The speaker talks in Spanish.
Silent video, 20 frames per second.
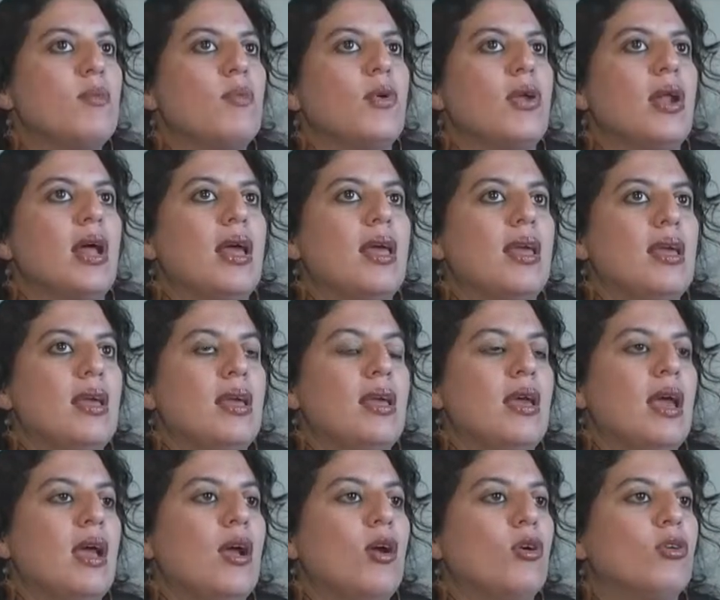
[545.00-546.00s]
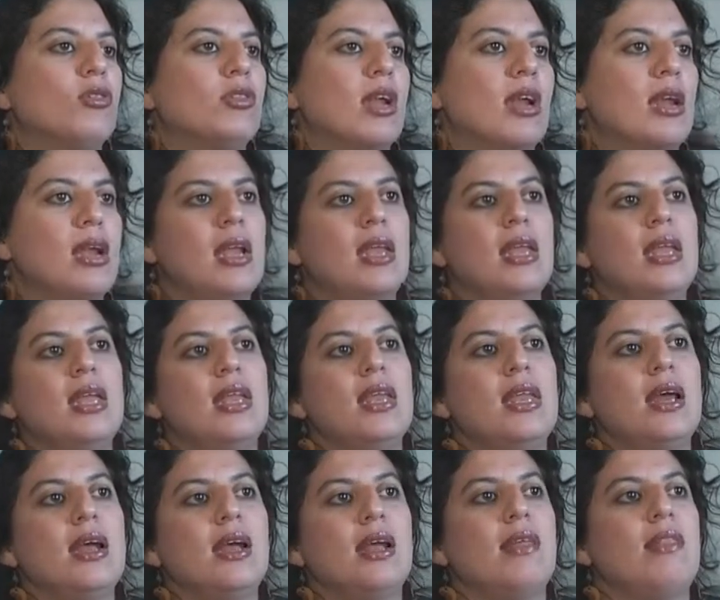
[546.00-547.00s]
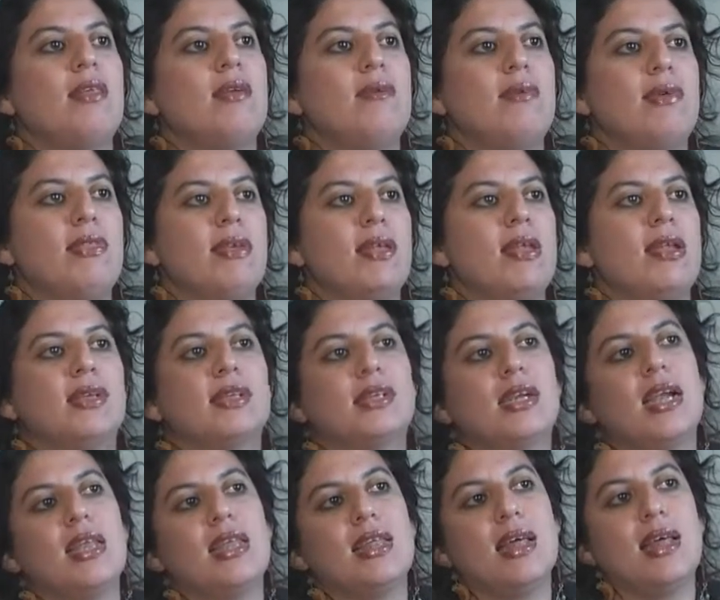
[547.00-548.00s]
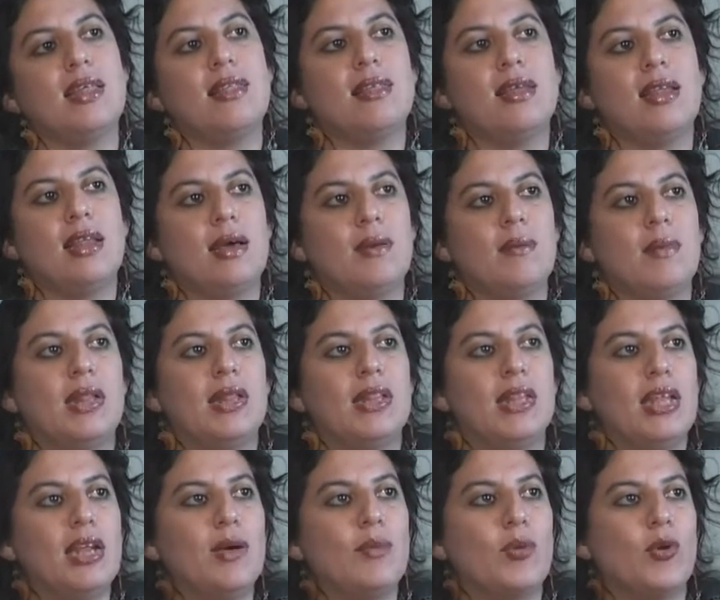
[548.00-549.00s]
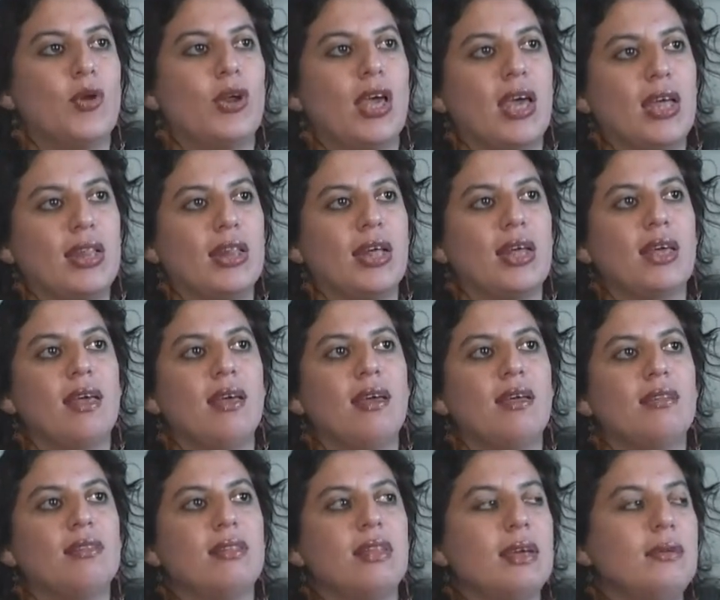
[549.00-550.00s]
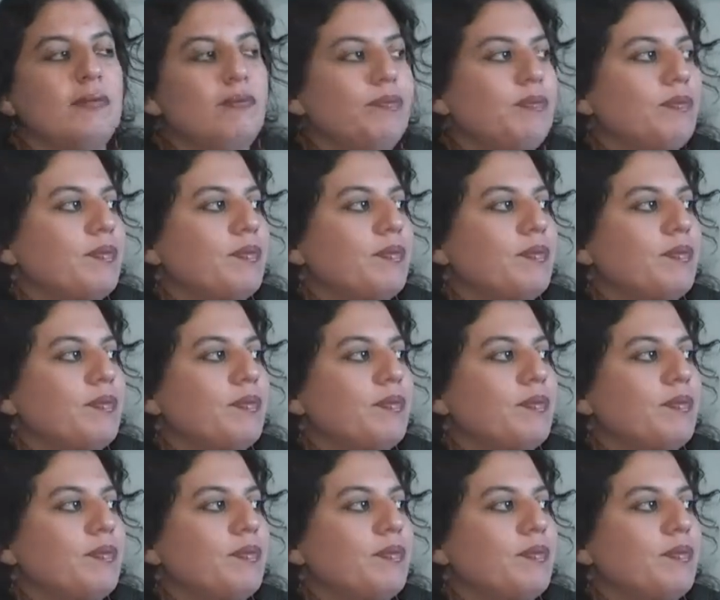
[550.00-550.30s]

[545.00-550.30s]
por ahí encontrar la línea que divide la realidad de la mentira porque esta gente,